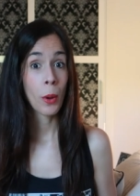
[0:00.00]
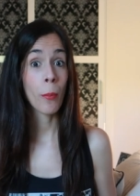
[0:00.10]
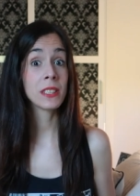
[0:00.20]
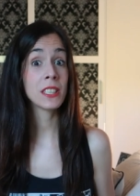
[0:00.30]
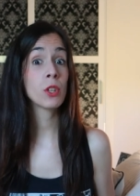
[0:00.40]

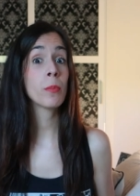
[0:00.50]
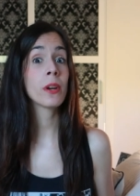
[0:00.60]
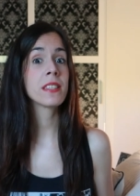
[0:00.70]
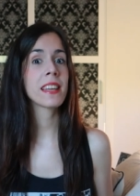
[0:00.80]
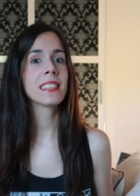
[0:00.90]
pues esto
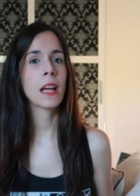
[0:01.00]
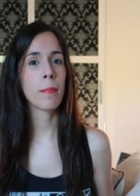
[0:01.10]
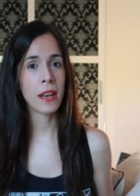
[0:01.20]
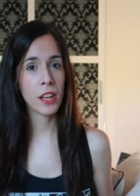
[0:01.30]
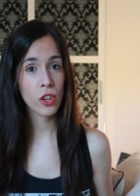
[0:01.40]
puede ser
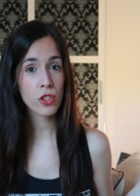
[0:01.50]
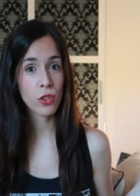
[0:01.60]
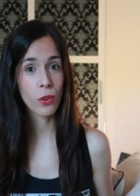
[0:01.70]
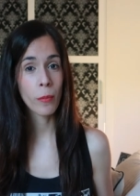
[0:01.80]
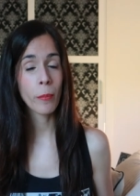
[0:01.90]
hasta
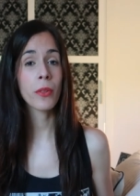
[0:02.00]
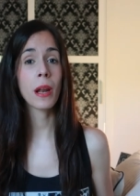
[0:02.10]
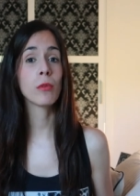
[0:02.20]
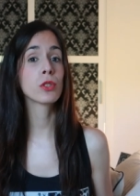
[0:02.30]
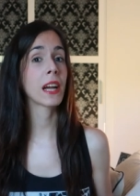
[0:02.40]
peligroso,
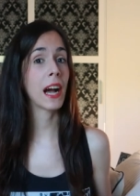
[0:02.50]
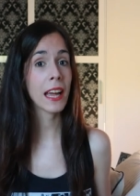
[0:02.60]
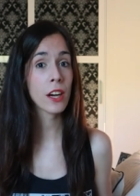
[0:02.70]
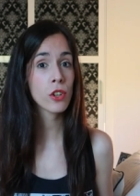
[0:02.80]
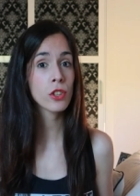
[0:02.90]
podríamos
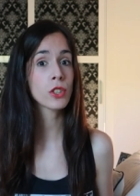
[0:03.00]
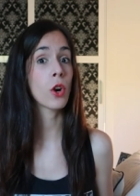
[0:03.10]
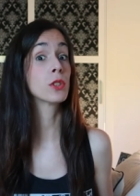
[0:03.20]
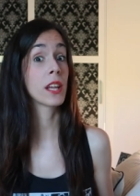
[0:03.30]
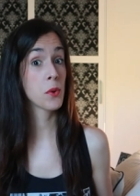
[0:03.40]
caernos
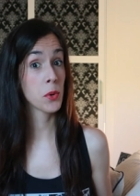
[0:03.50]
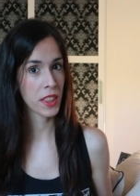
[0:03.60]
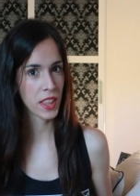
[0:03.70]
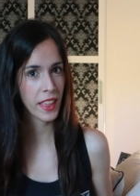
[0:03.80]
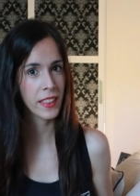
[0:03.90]
o tener un
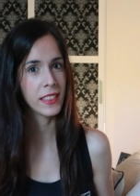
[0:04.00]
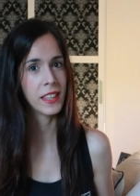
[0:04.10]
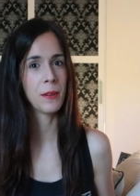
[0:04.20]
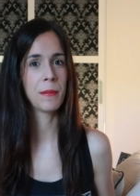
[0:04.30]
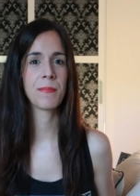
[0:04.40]
accidente.